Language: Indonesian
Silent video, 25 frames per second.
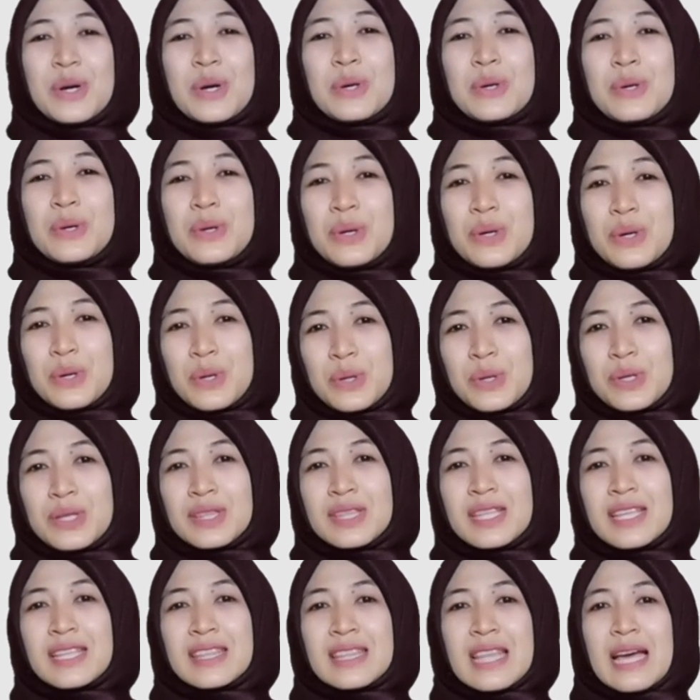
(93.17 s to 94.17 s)
Guru
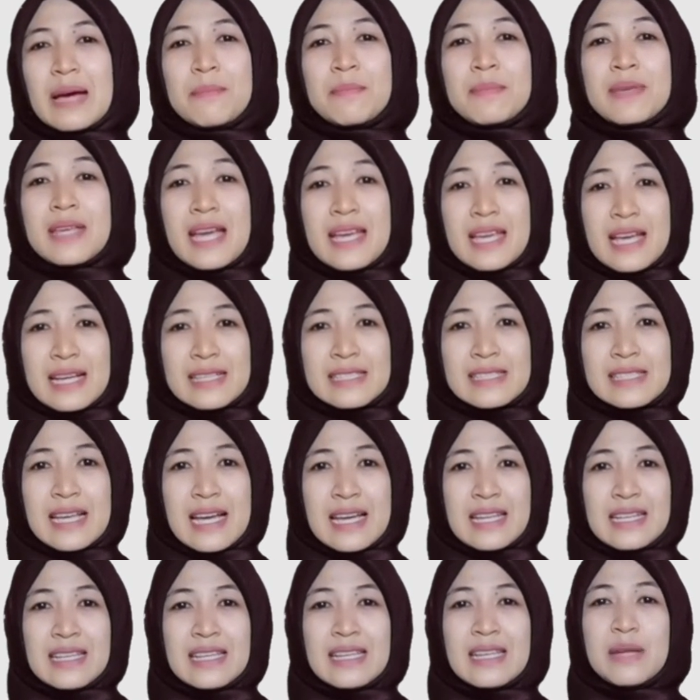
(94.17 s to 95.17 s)
tetap
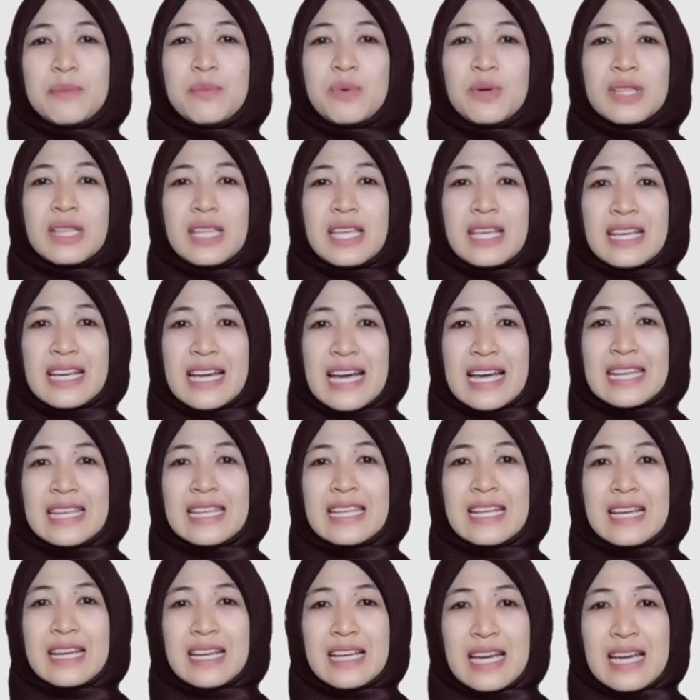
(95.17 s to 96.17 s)
yayasan
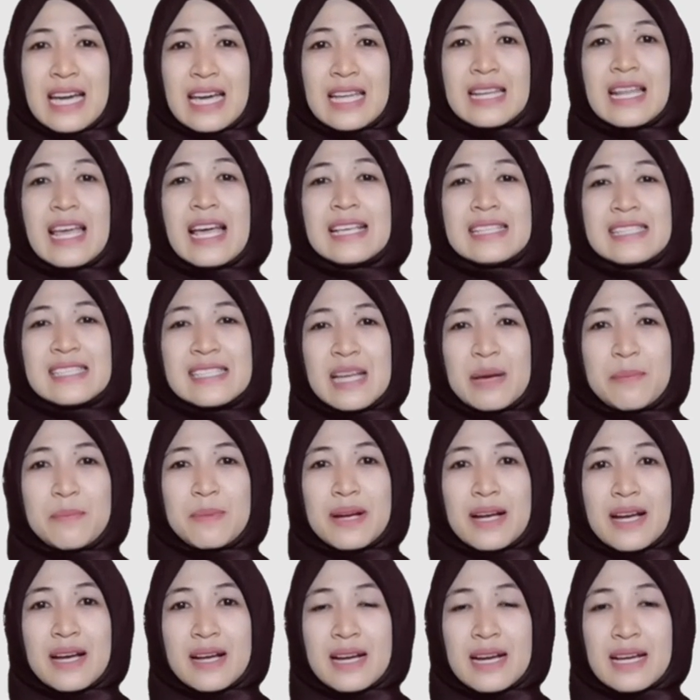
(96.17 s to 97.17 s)
dibuktikan dengan SK
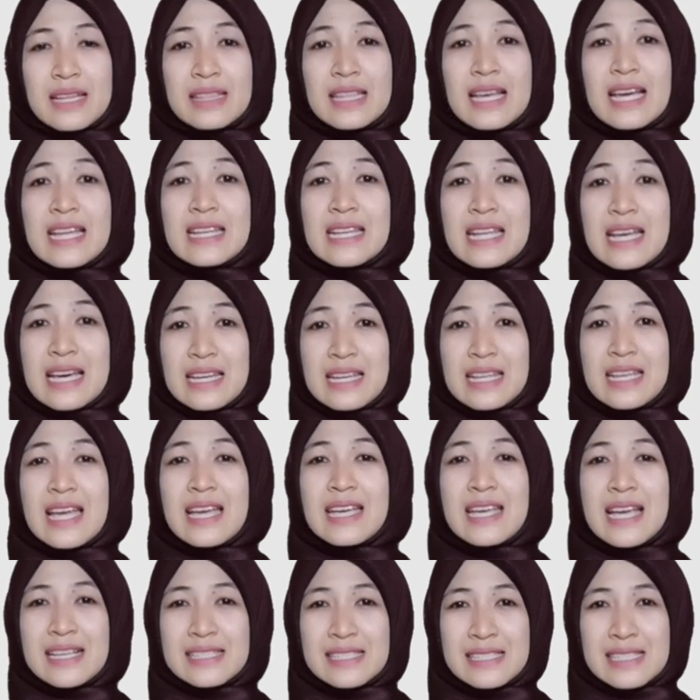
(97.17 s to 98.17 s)
pengangkatan dari
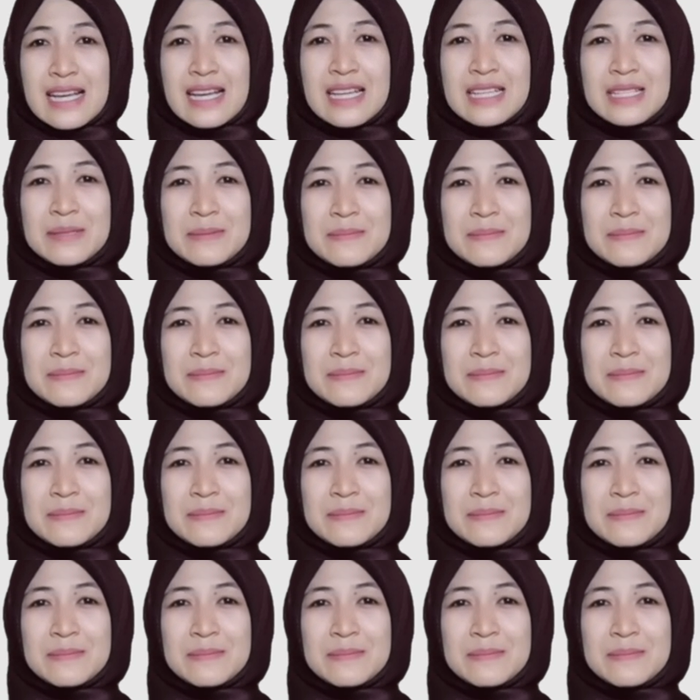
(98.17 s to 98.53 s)
yayasan.